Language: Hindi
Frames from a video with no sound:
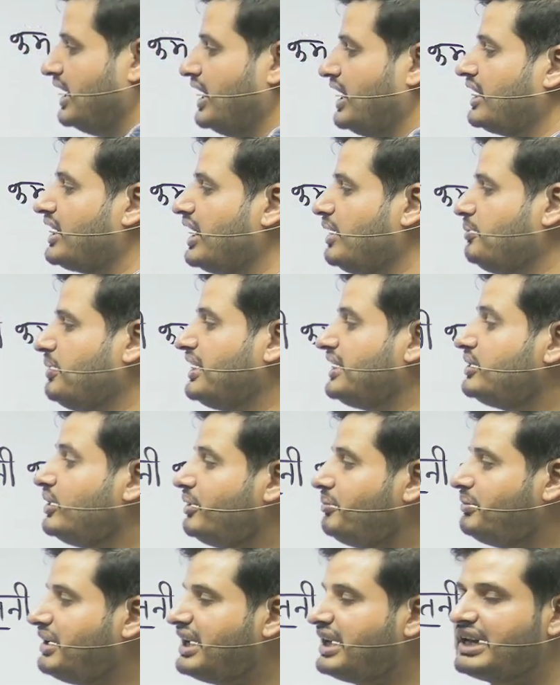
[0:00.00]
कम है तो
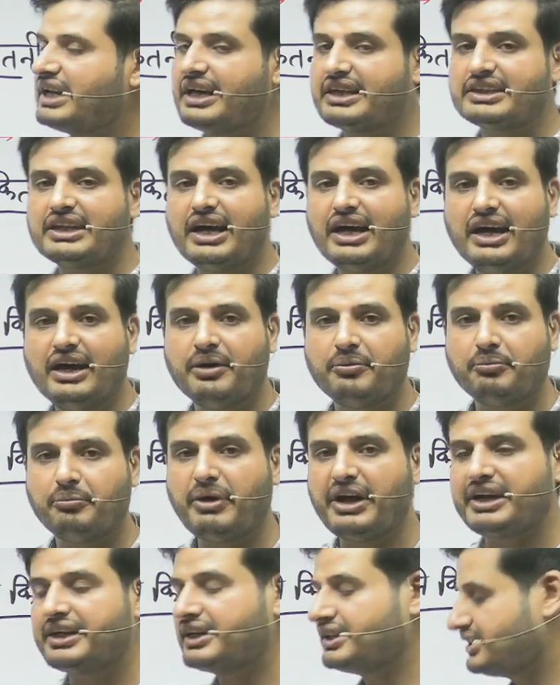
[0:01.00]
हमने किया था
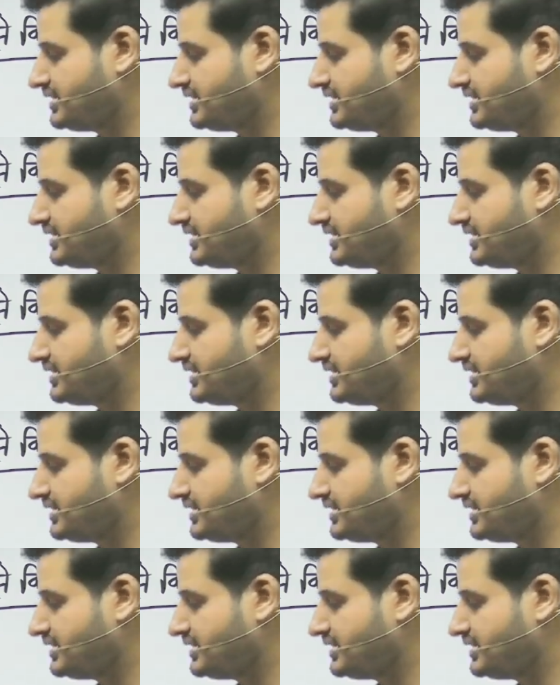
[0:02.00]
माइनस